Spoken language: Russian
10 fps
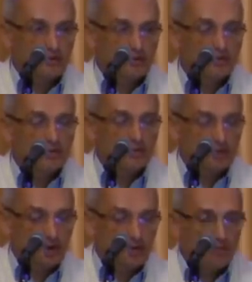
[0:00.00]
То есть
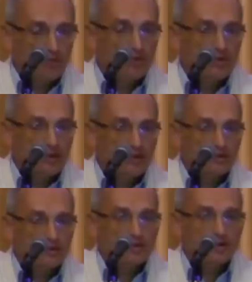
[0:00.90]
мужчина будет тело
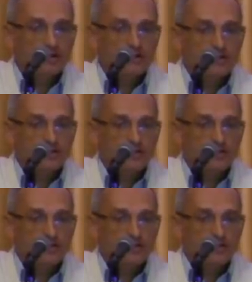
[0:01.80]
сначала свое.